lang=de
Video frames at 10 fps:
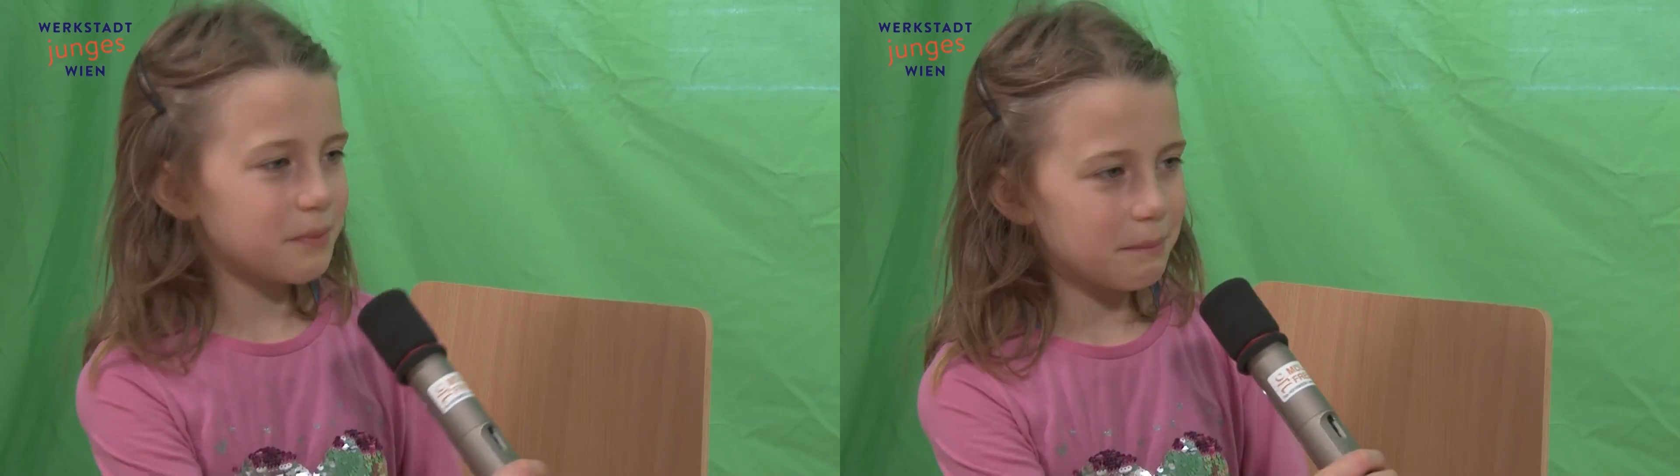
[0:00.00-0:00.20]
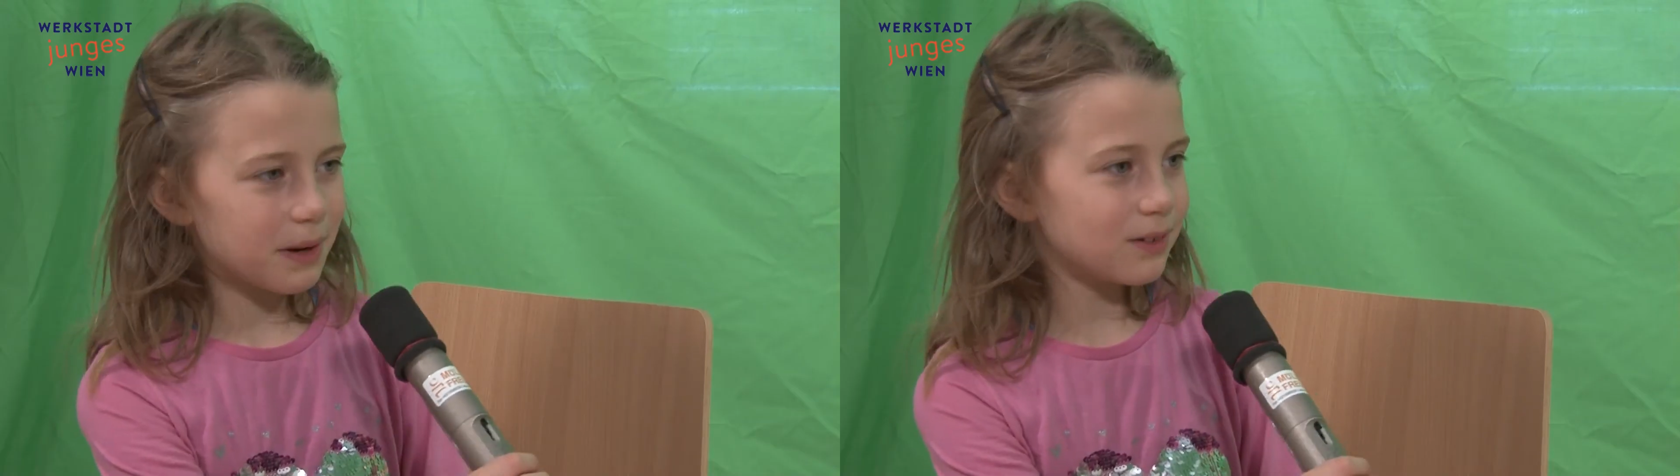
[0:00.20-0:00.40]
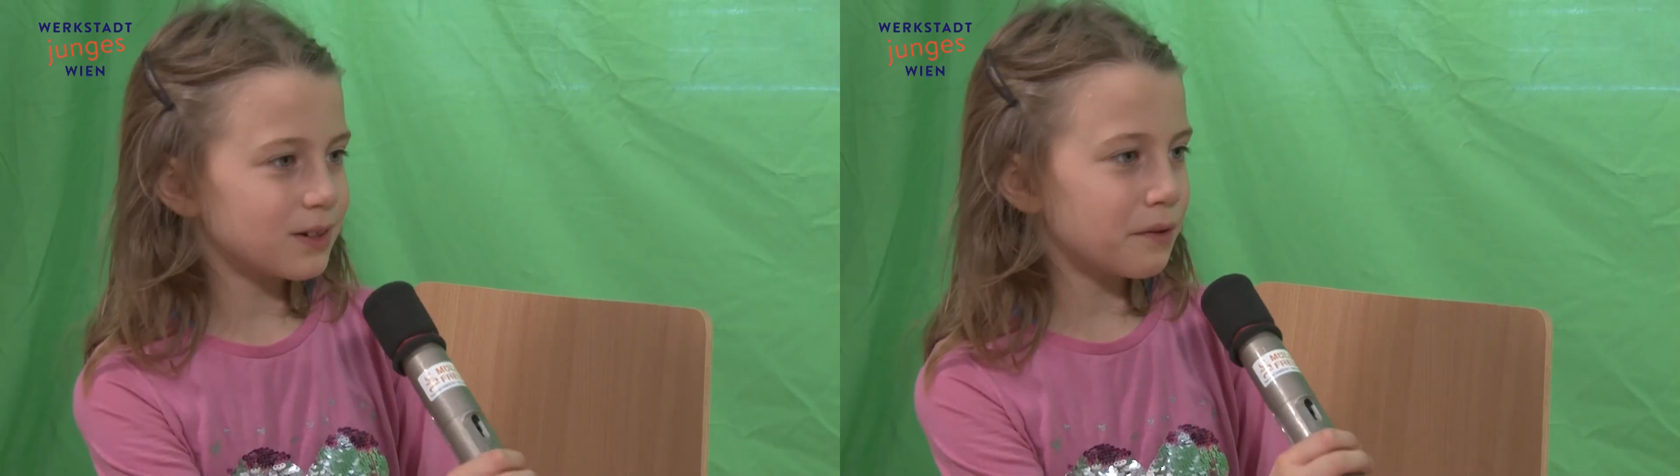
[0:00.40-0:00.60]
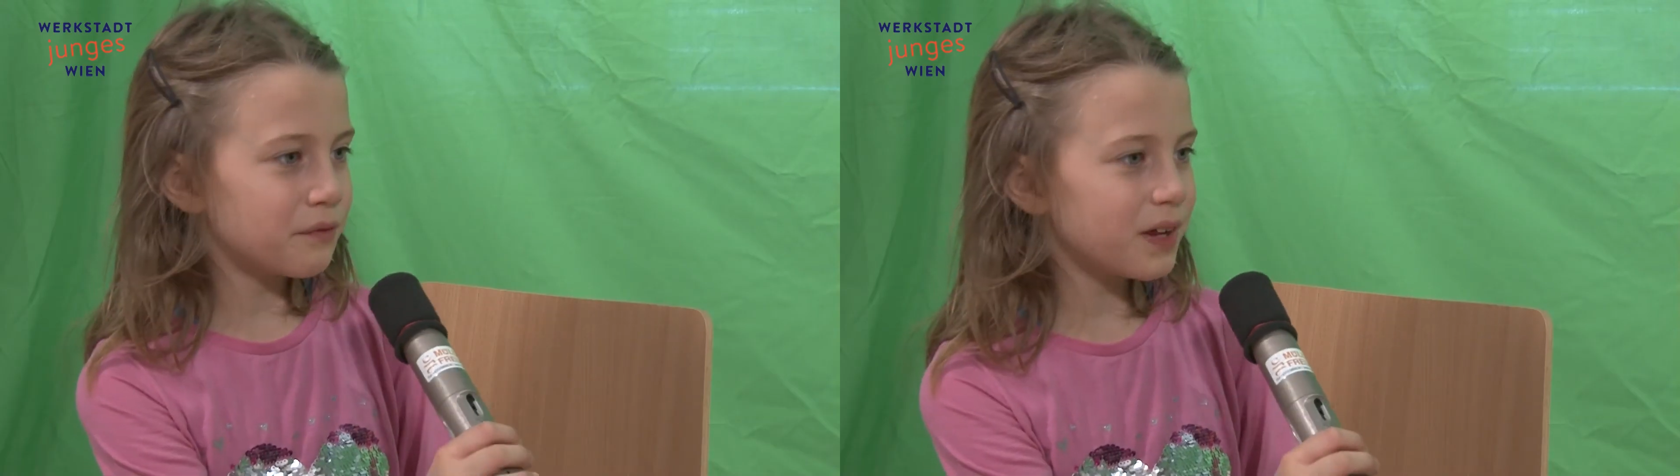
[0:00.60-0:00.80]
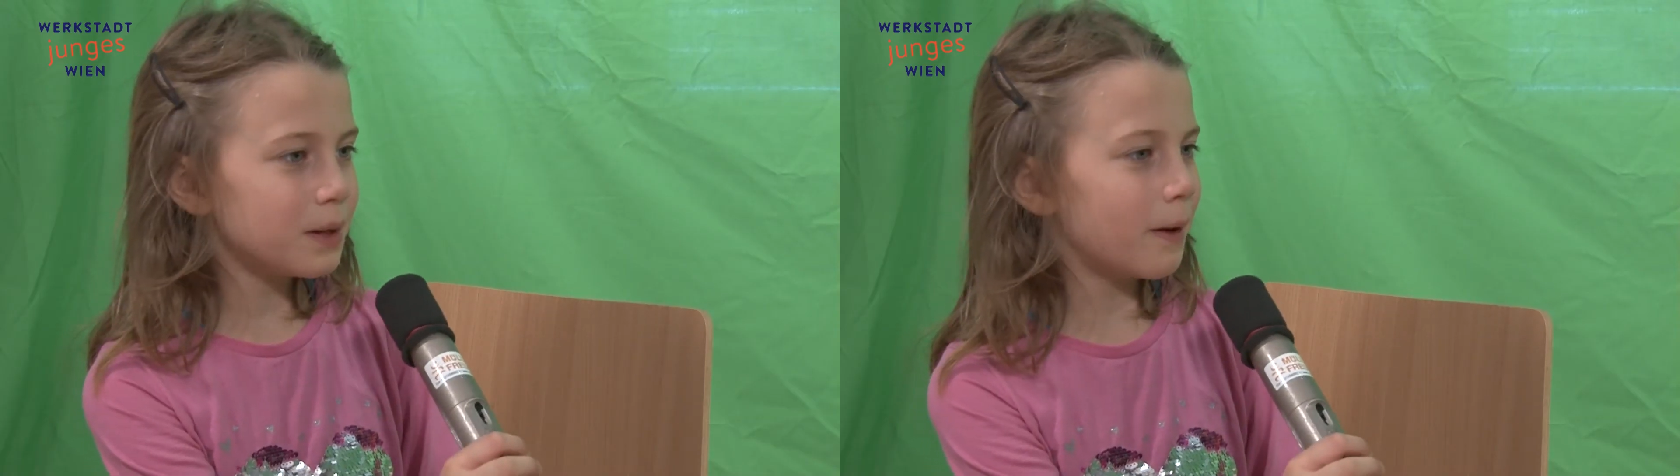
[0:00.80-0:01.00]
man braucht auch
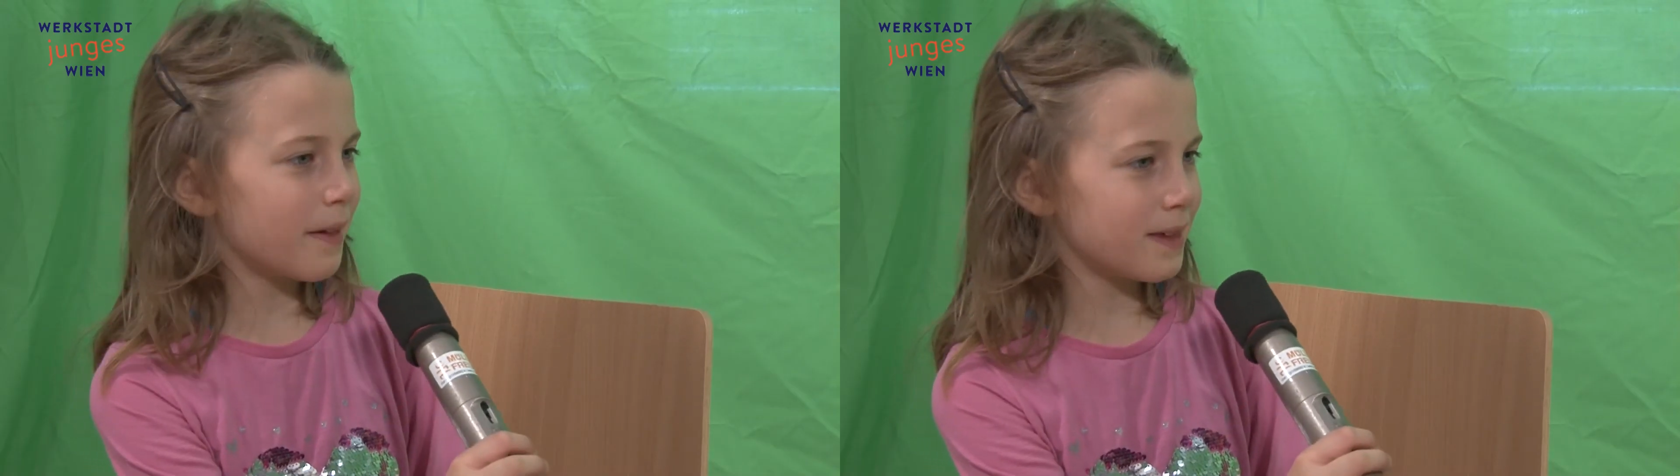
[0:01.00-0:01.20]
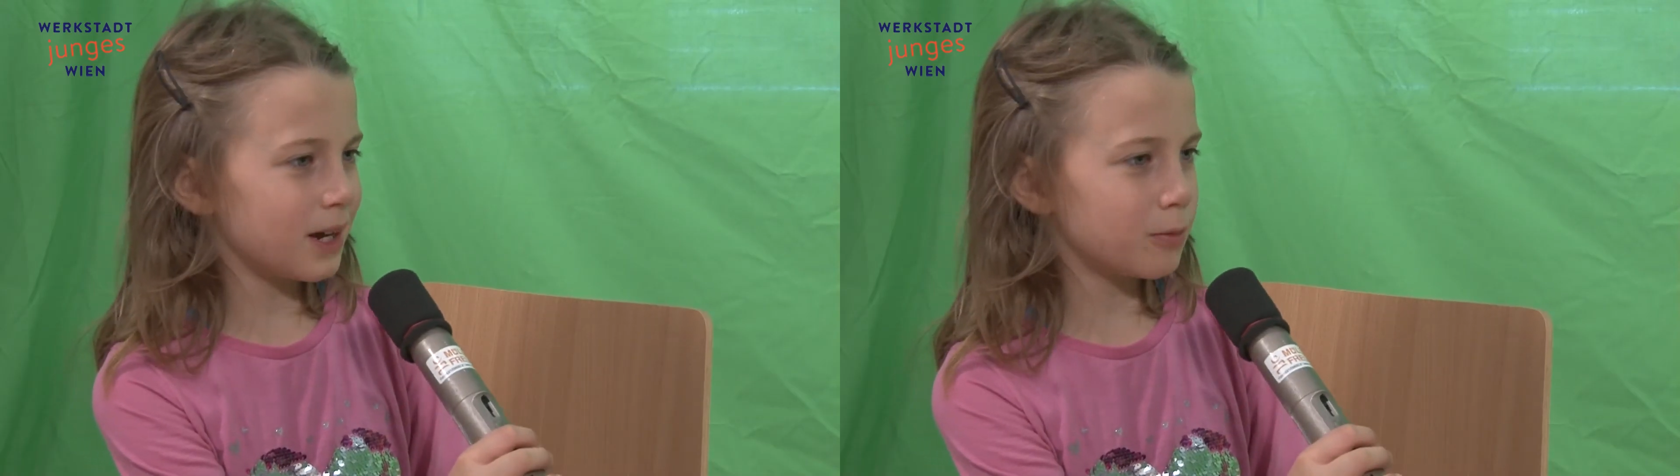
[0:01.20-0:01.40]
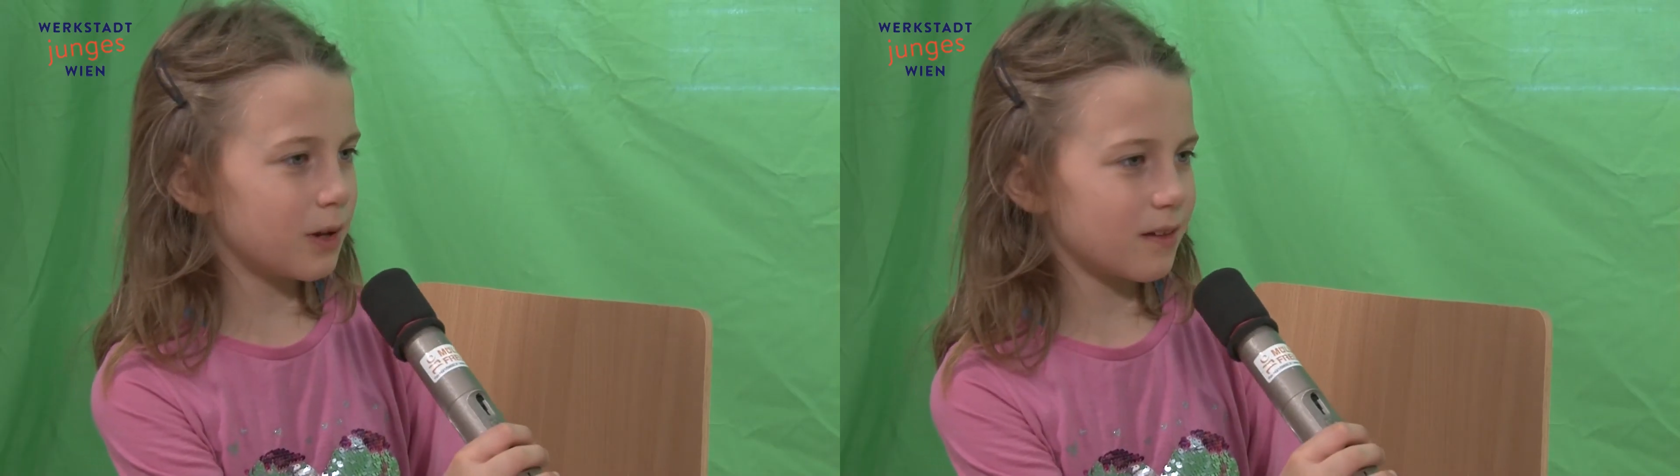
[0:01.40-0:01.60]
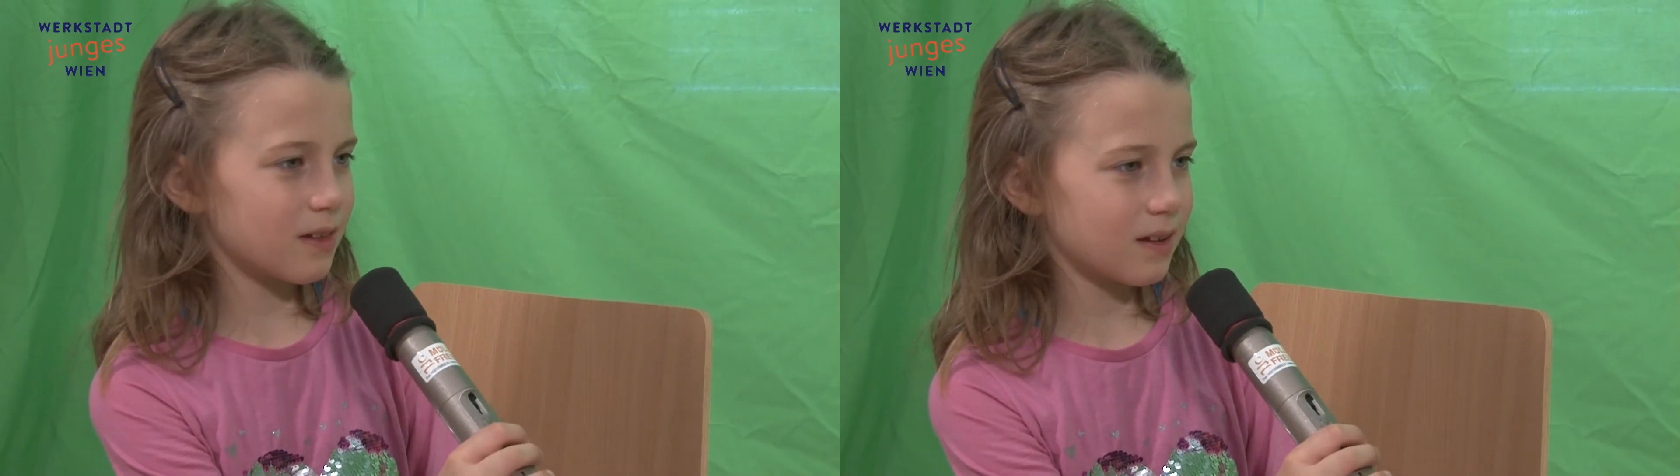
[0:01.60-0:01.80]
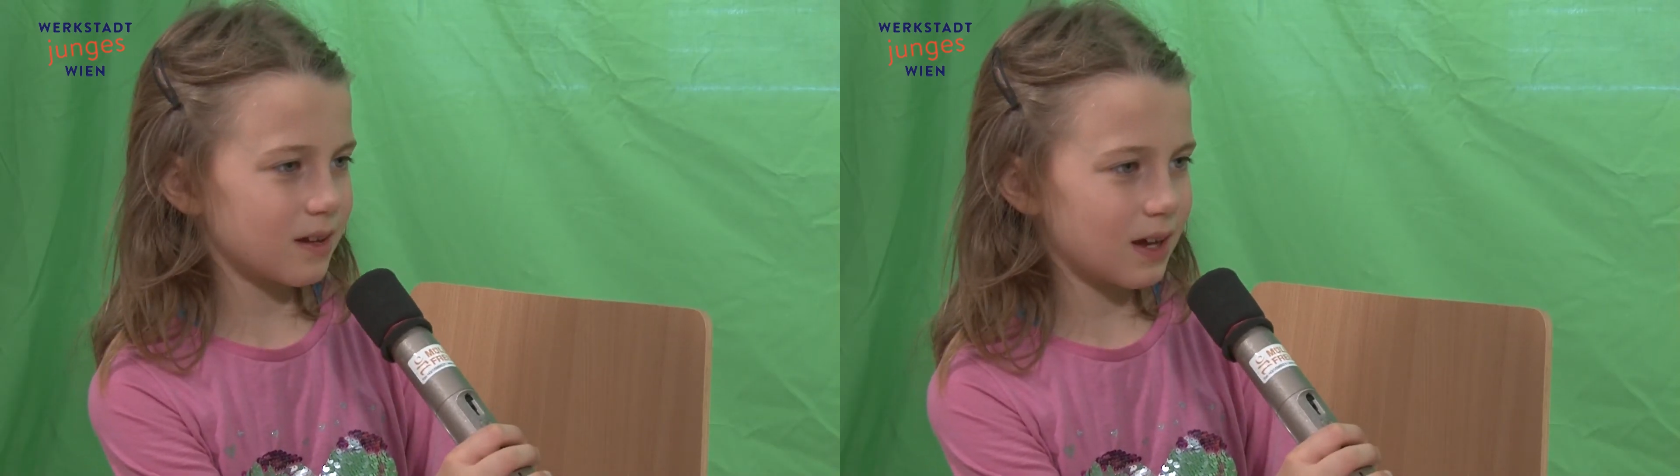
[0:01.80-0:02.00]
viel Wasser, um
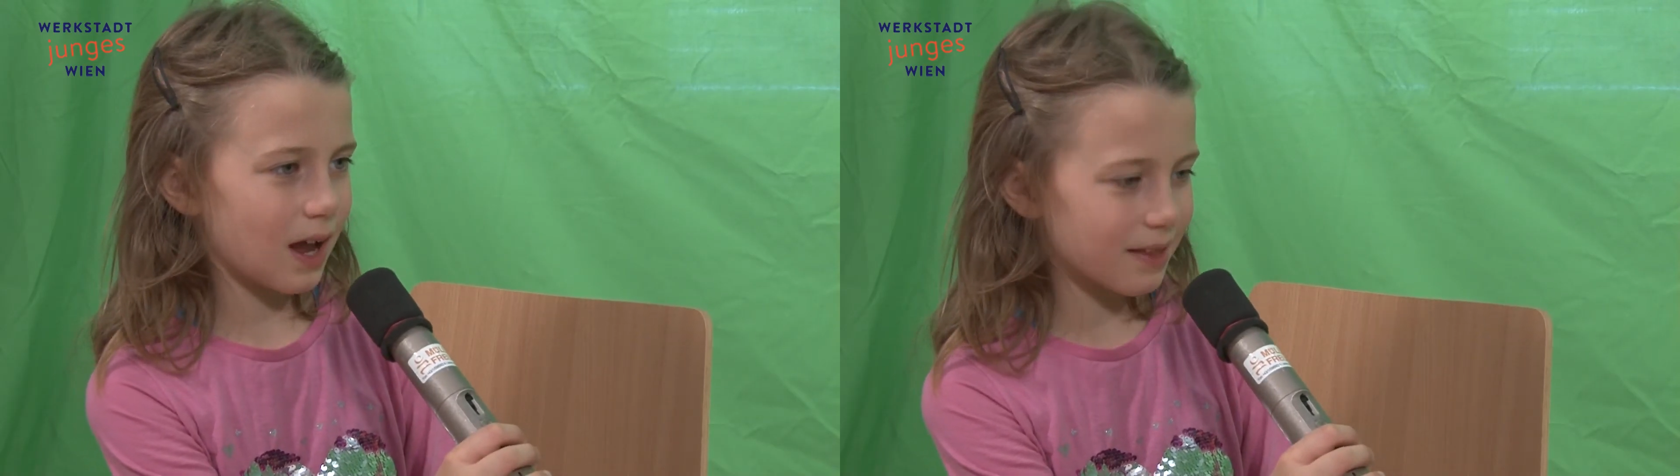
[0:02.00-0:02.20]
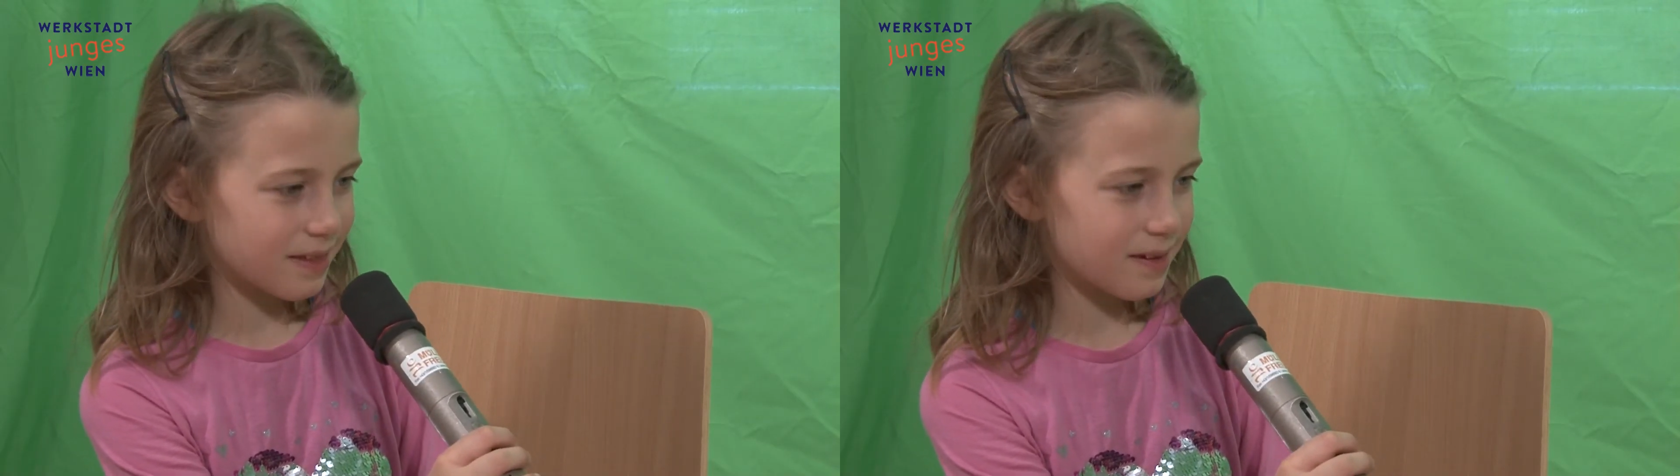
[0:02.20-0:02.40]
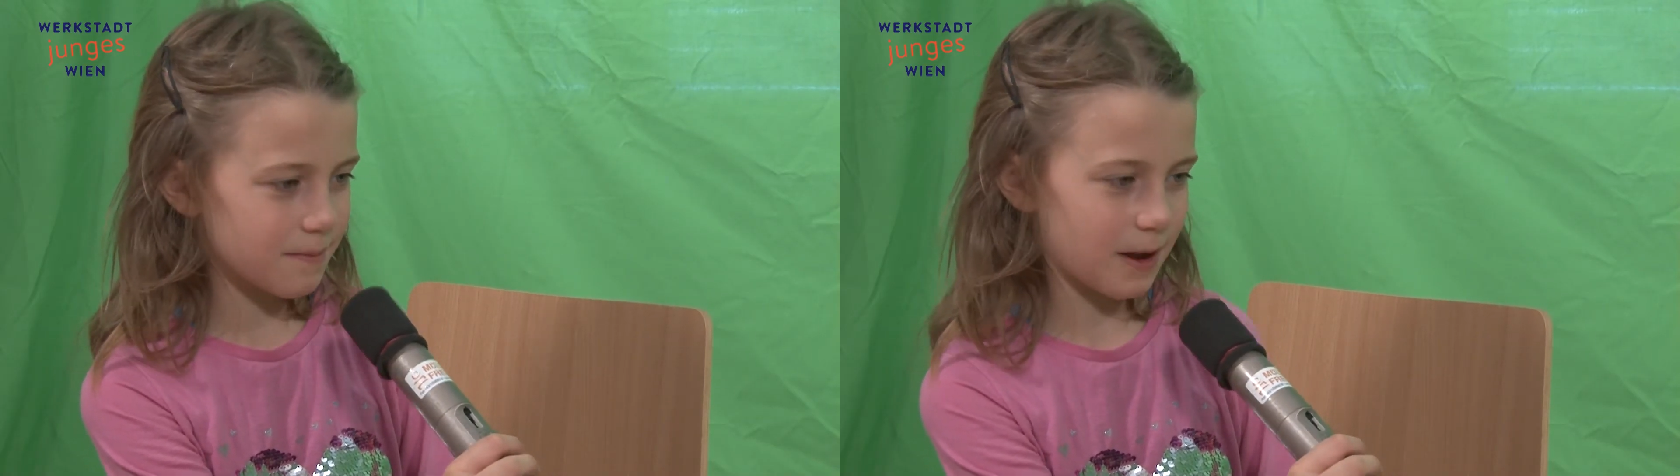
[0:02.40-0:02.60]
das Ganze